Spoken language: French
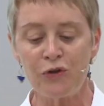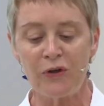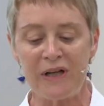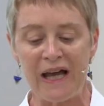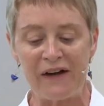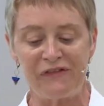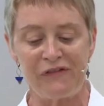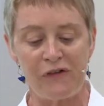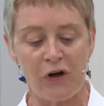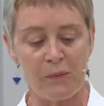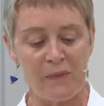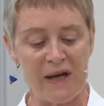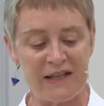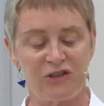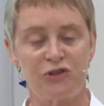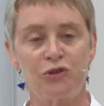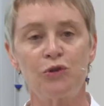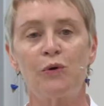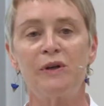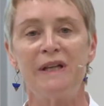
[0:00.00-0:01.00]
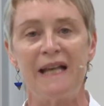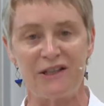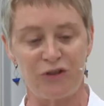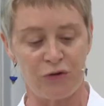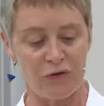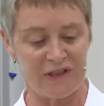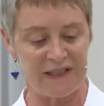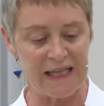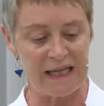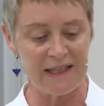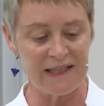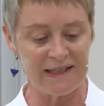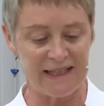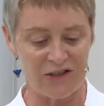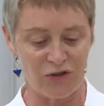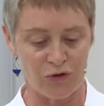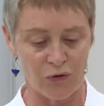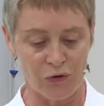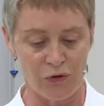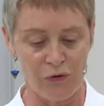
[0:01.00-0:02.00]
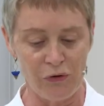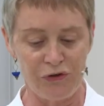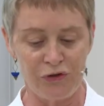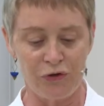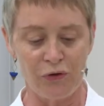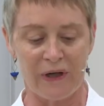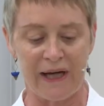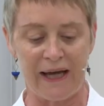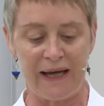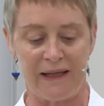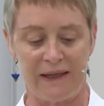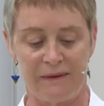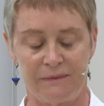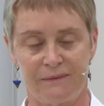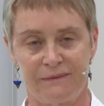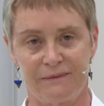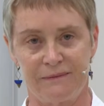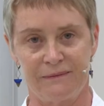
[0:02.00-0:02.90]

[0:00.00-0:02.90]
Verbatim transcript: de la formation et de la socialisation culturelle.